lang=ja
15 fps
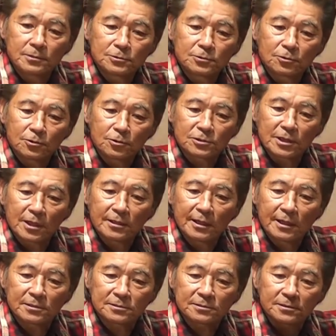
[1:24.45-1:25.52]
ちょっと良さげな
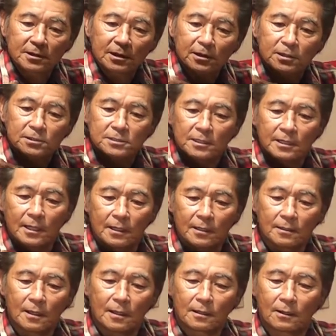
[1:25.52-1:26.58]
やつ形がね
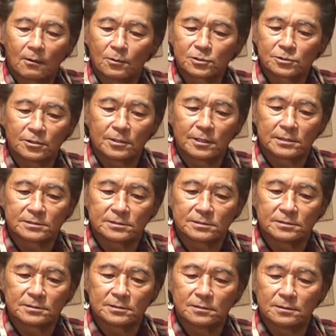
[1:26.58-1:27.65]
なんか面白いや
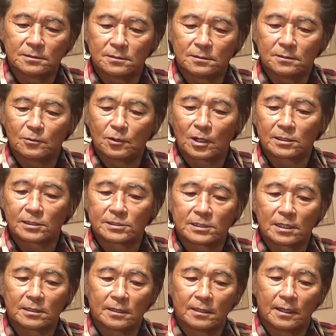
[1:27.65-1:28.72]
つもらってき
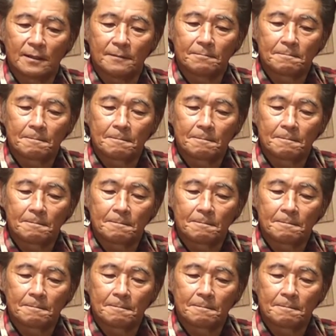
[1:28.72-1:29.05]
たんでね